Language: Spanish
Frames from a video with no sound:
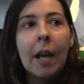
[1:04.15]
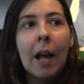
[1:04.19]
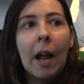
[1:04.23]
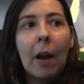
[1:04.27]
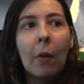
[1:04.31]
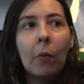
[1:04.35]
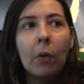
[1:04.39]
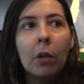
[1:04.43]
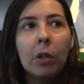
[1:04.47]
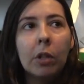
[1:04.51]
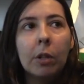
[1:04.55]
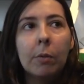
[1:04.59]

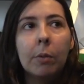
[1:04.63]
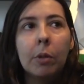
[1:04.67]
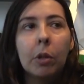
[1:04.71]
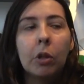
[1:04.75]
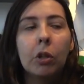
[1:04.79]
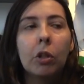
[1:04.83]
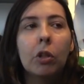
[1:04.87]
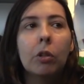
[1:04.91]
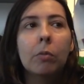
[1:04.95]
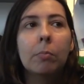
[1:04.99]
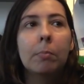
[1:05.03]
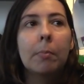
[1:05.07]
Algunos de
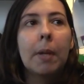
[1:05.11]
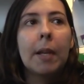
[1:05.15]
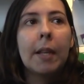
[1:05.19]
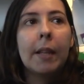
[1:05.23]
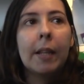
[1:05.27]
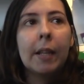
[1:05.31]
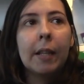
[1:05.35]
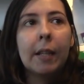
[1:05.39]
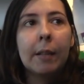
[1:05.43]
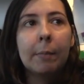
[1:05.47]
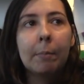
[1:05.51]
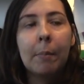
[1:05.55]
vosotros
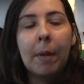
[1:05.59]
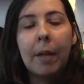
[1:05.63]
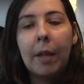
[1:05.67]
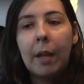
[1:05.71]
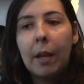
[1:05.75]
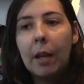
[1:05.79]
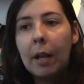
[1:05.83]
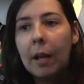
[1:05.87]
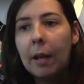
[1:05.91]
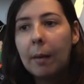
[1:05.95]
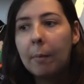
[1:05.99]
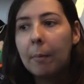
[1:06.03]
me,
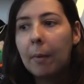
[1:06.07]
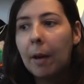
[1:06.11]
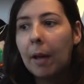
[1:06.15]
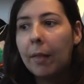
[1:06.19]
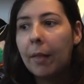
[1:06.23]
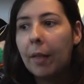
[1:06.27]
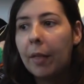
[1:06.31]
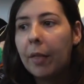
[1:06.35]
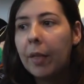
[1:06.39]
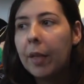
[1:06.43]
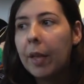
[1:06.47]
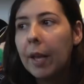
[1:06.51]

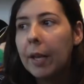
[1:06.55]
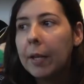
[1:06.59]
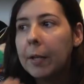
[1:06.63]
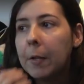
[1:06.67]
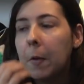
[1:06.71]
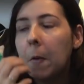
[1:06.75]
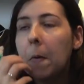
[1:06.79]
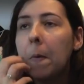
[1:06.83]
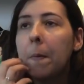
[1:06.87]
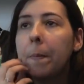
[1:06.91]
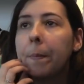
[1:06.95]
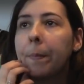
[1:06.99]
me
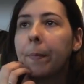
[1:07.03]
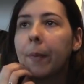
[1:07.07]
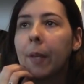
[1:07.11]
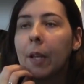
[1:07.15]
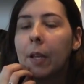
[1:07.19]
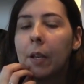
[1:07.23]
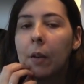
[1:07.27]
decíais, ¿no?